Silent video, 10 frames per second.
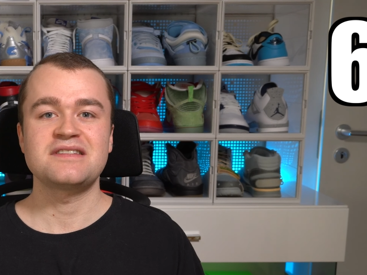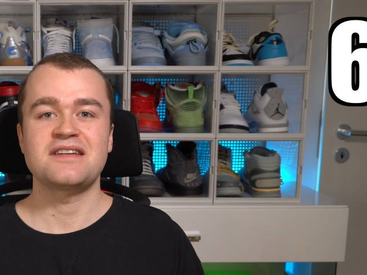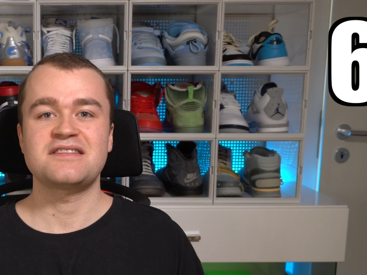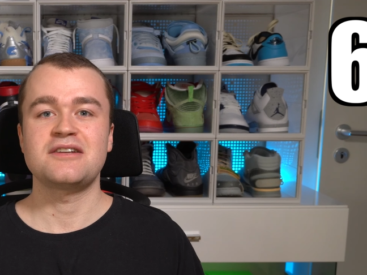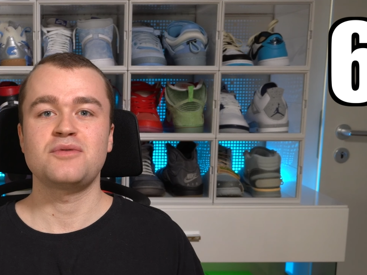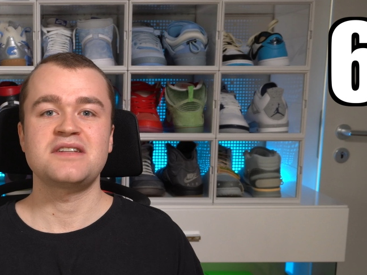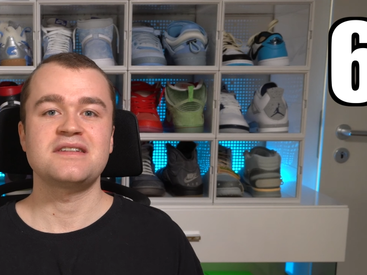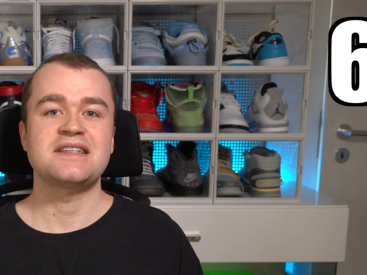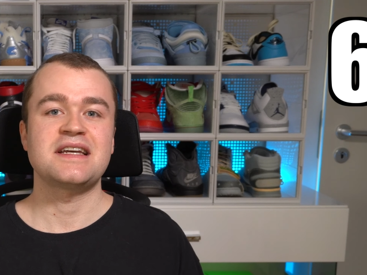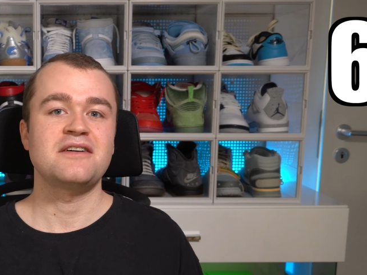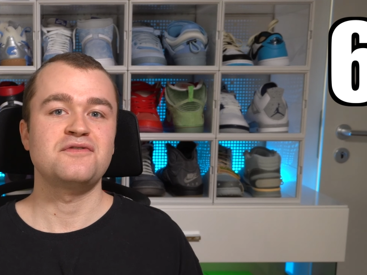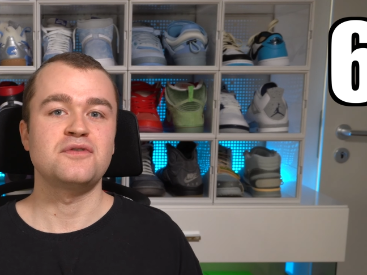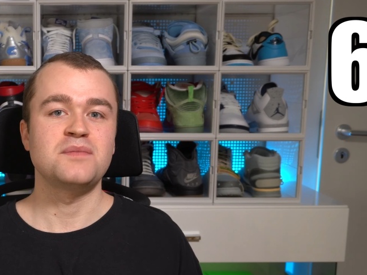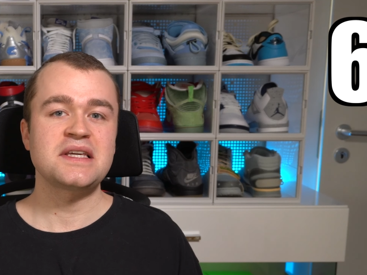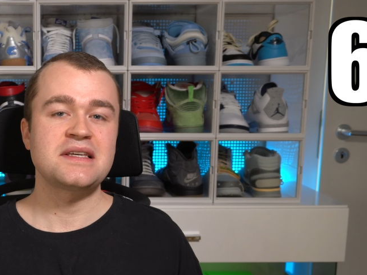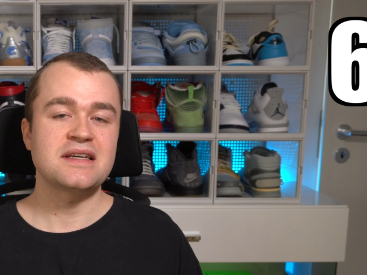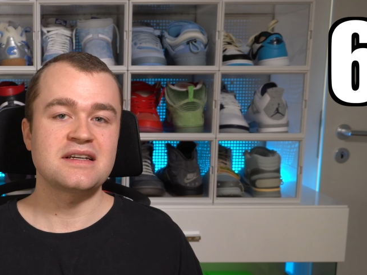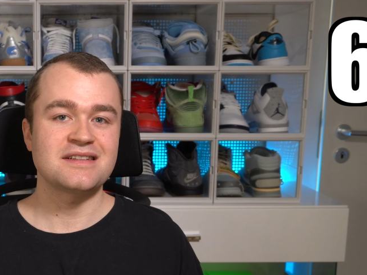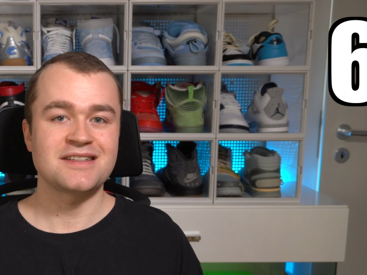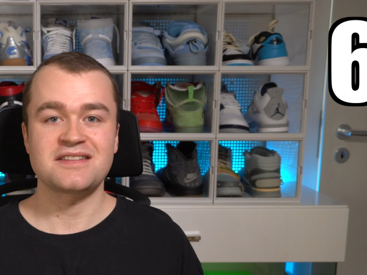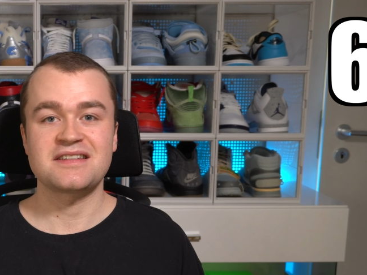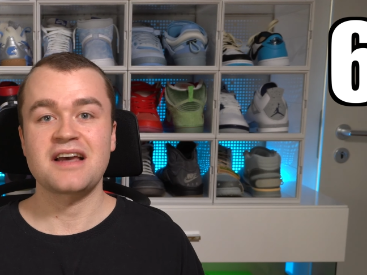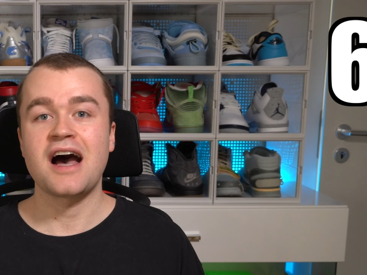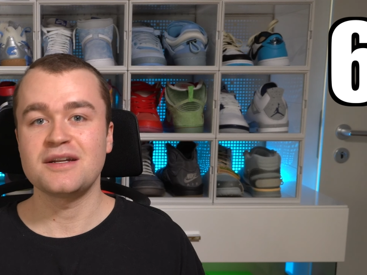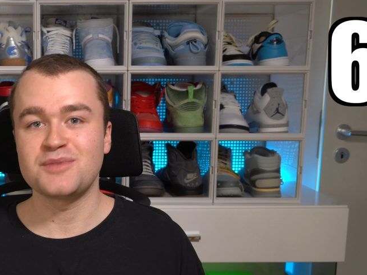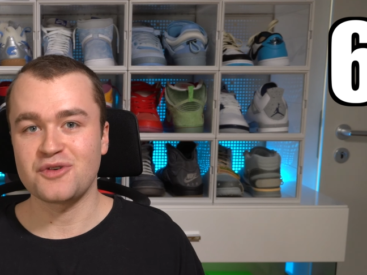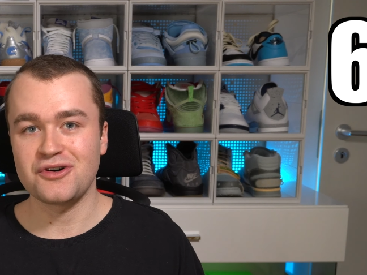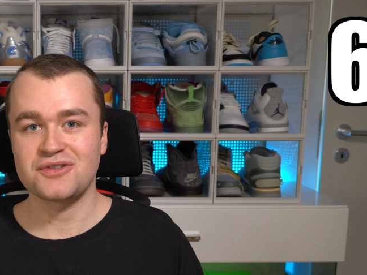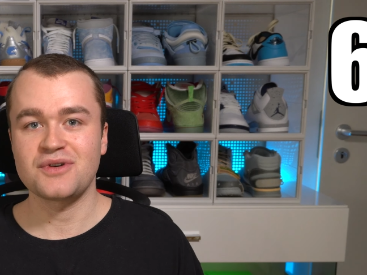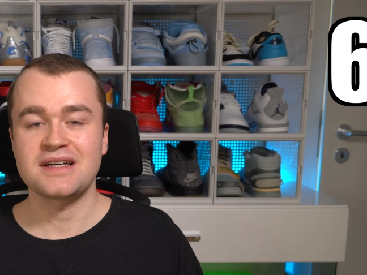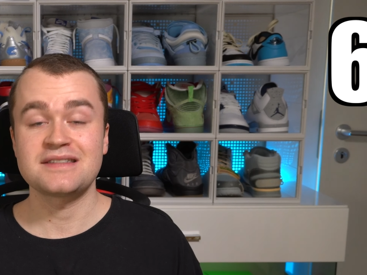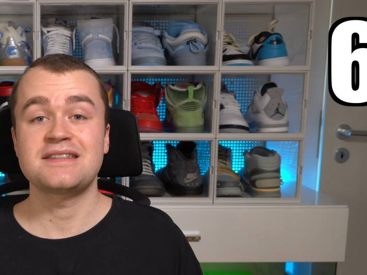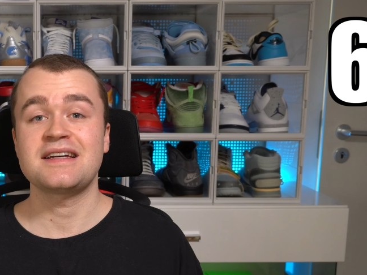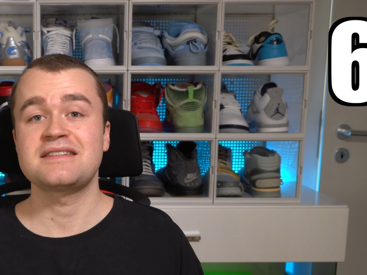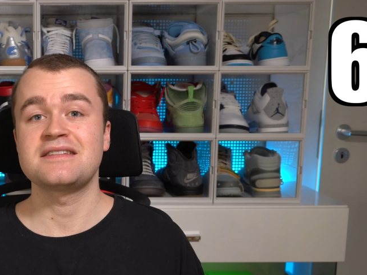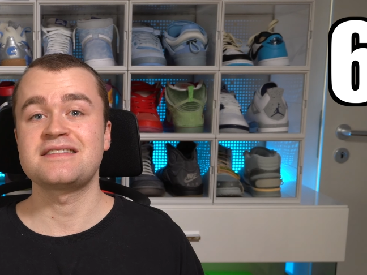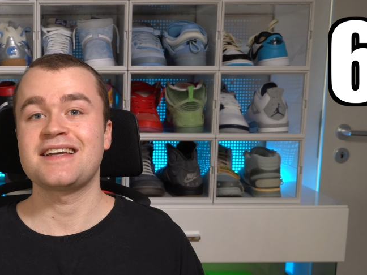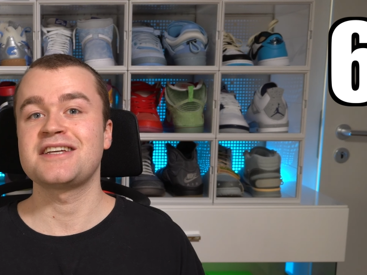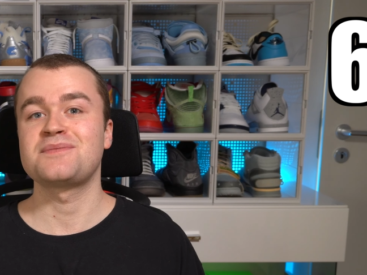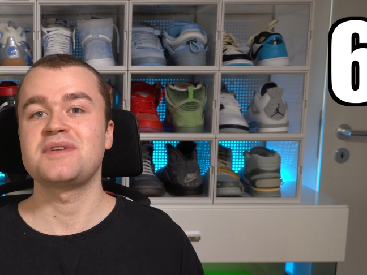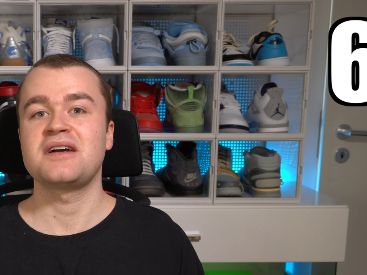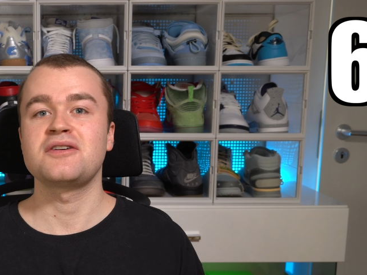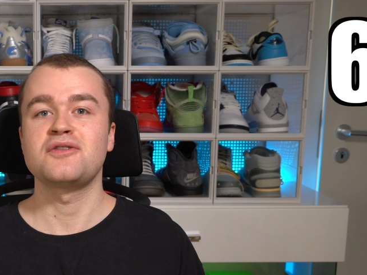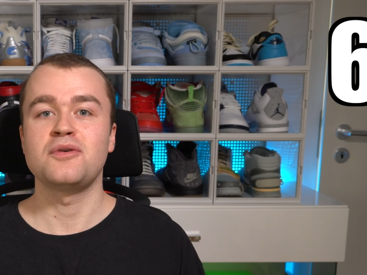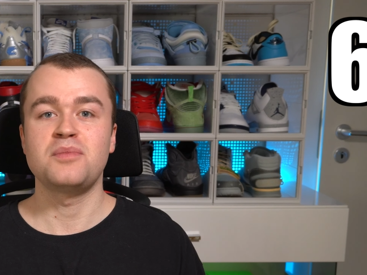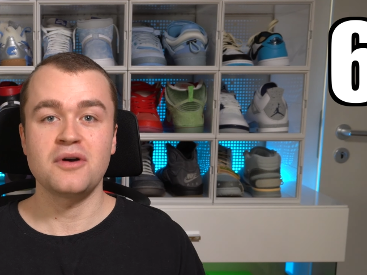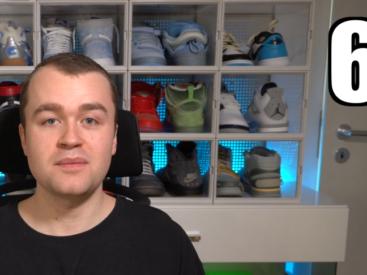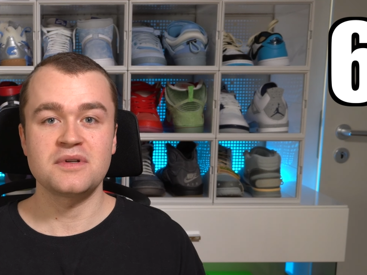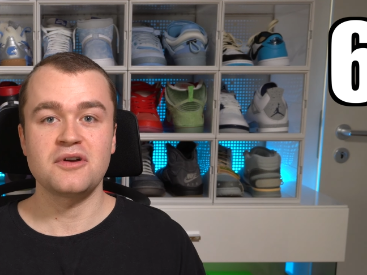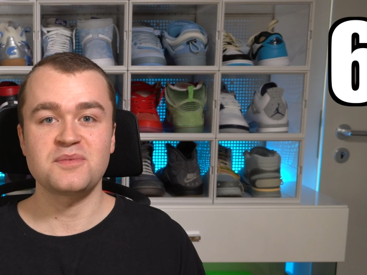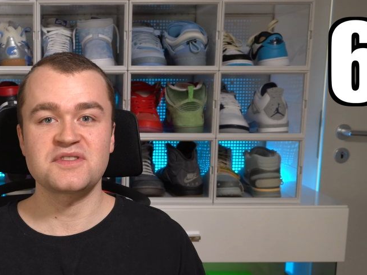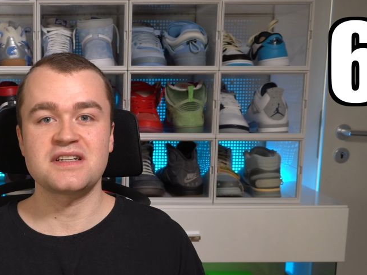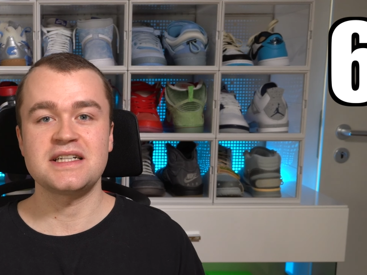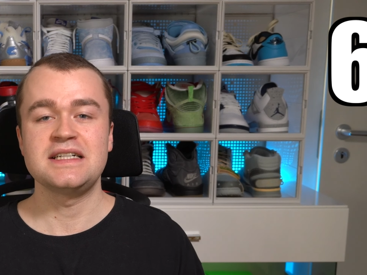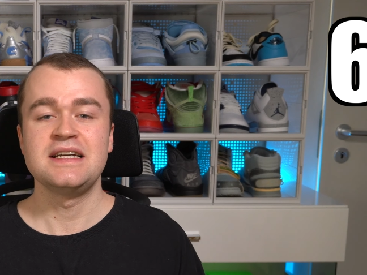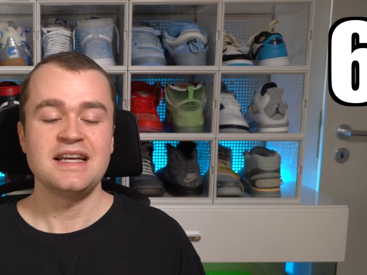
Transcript: dieser Silhouette, der für mich hier eine zentrale Bedeutung hat, das ist der SB Dunklow Purple Lobster.